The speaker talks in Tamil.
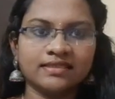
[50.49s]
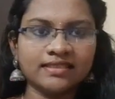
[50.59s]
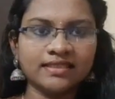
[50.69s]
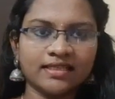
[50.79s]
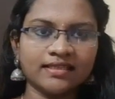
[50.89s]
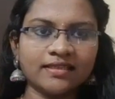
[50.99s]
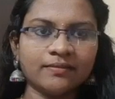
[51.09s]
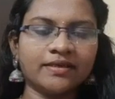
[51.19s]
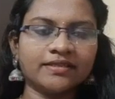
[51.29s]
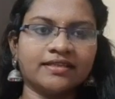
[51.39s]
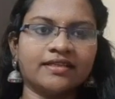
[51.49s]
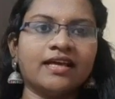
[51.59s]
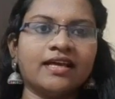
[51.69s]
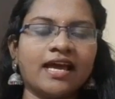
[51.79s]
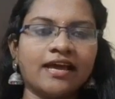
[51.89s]
இதெல்லாம் தான் பார்த்தீங்கன்னா
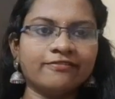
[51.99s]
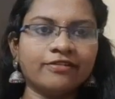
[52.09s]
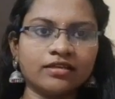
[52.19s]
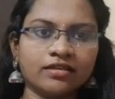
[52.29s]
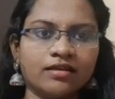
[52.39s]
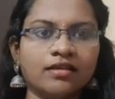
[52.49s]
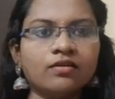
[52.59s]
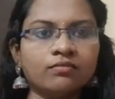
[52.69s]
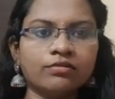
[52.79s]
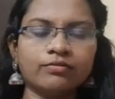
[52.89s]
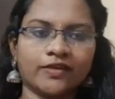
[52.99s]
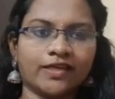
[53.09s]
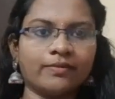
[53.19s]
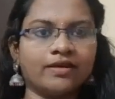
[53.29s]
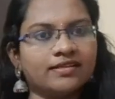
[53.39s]
ஹேர் ஃபால்க்கான ரொம்ப
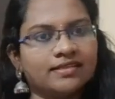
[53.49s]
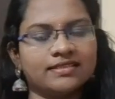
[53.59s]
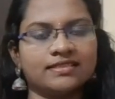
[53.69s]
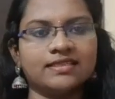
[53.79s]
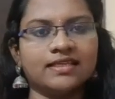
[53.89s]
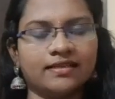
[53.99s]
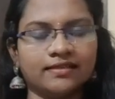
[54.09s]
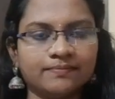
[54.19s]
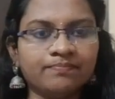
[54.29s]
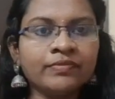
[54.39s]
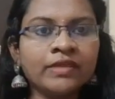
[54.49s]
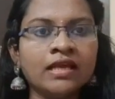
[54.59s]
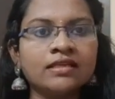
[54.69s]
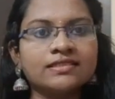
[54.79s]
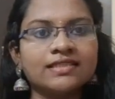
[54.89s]
முக்கியமான ரீசன்ஸாக இருக்குது
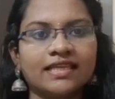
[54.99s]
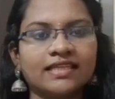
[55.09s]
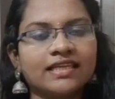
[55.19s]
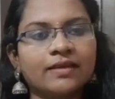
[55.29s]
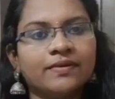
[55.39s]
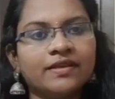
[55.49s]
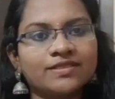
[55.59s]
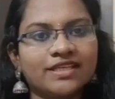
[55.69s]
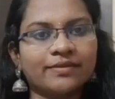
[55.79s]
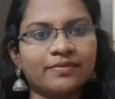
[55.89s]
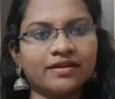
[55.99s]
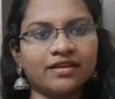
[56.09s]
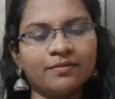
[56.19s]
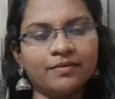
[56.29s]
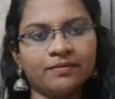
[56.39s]
சரி இதை எப்படி நம்ம சரி பண்ணலாம்
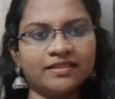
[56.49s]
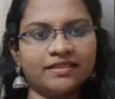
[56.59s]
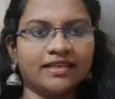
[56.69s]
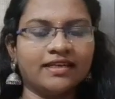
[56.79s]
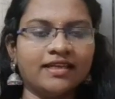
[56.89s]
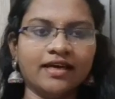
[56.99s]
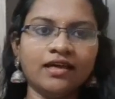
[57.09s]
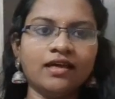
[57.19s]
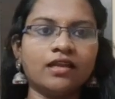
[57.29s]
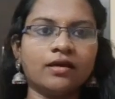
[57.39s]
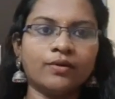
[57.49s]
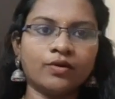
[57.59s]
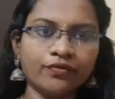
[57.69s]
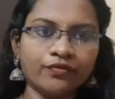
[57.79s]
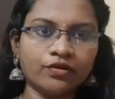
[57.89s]
அப்படின்னு பார்த்தீங்கன்னா நம்மளோட
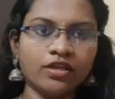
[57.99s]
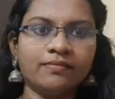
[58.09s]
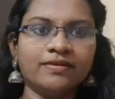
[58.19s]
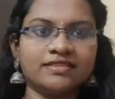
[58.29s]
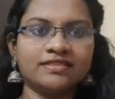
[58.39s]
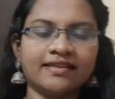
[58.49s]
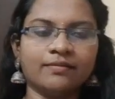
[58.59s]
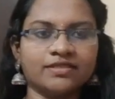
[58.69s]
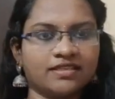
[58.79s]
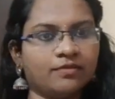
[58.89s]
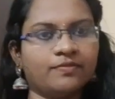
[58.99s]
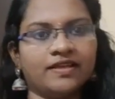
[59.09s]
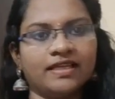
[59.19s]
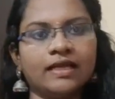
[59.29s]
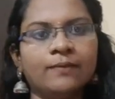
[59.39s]
ஃபுட் ஹேபிட்ஸ்லேயே நம்ம சரி
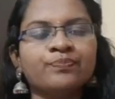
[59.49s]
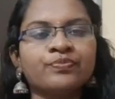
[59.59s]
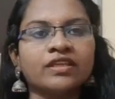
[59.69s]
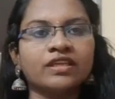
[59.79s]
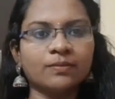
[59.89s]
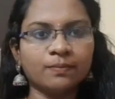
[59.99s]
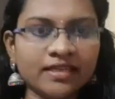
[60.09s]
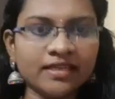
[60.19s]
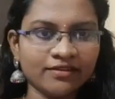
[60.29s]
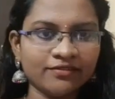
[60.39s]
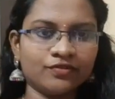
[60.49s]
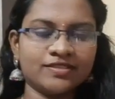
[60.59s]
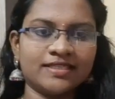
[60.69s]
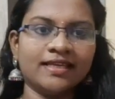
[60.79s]
பண்ணிடலாம் என்ன ஃபுட்ஸை